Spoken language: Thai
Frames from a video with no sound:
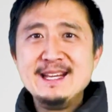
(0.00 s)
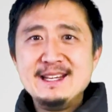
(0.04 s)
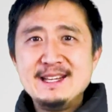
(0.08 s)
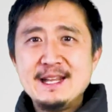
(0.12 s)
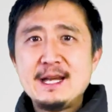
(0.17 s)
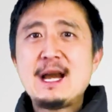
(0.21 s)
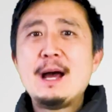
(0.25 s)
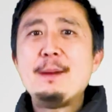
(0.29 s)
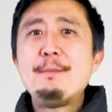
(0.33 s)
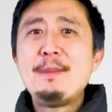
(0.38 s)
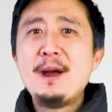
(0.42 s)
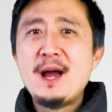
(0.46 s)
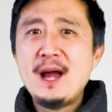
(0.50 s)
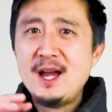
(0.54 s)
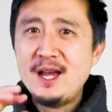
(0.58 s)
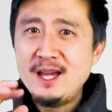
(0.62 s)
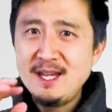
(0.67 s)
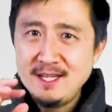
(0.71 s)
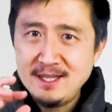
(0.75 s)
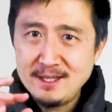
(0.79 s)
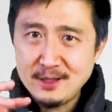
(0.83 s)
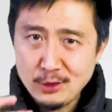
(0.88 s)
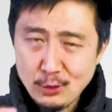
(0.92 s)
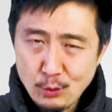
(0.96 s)
นะครับให้
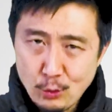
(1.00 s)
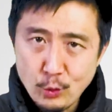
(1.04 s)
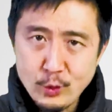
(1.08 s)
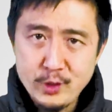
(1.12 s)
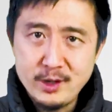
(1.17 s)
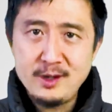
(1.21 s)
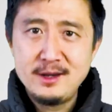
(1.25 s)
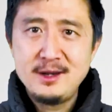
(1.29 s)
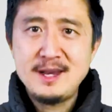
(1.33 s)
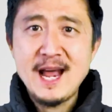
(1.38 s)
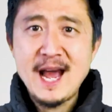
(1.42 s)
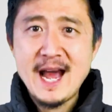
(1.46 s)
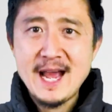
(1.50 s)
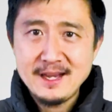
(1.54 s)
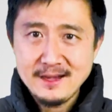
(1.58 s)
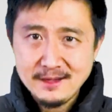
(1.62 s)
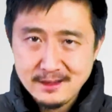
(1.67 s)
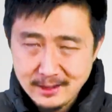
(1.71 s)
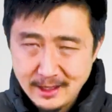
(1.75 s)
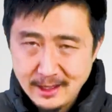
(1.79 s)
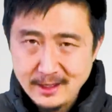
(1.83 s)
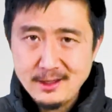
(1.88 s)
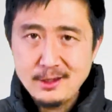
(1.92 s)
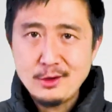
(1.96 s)
คุณได้
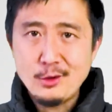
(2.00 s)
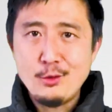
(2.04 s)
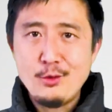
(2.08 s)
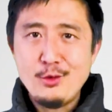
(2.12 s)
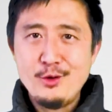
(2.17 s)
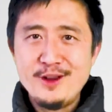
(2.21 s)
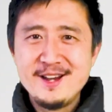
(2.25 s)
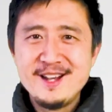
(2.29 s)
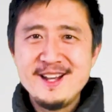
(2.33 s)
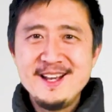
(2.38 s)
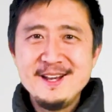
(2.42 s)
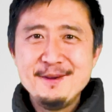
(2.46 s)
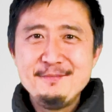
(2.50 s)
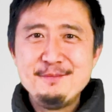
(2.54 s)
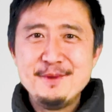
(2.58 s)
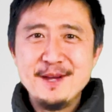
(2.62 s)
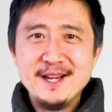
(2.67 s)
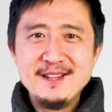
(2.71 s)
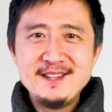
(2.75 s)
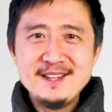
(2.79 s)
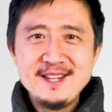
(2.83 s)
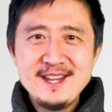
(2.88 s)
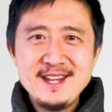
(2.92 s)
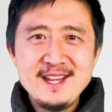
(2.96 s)
กระโดดเหมือ
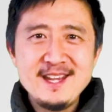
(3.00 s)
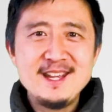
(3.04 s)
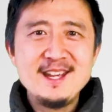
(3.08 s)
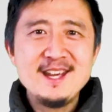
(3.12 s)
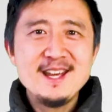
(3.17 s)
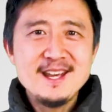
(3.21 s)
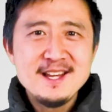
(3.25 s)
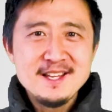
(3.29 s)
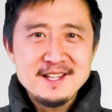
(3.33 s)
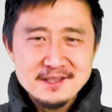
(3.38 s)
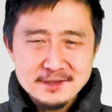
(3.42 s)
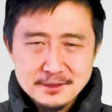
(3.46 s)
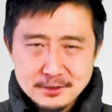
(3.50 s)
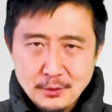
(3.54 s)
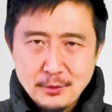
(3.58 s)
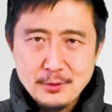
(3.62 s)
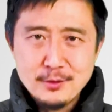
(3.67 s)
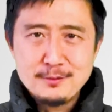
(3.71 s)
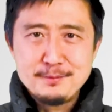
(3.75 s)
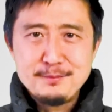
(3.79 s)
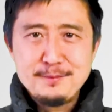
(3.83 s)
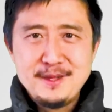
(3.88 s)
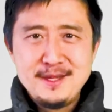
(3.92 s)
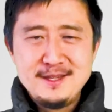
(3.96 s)
นที่ต่ง
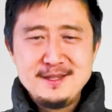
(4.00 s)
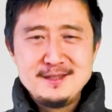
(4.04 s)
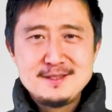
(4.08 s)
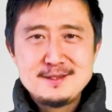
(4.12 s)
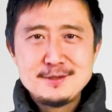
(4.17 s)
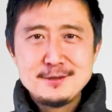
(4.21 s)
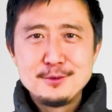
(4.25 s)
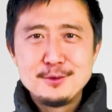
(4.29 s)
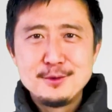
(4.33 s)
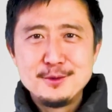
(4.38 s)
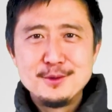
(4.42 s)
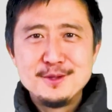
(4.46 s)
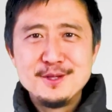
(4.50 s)
หมิงจู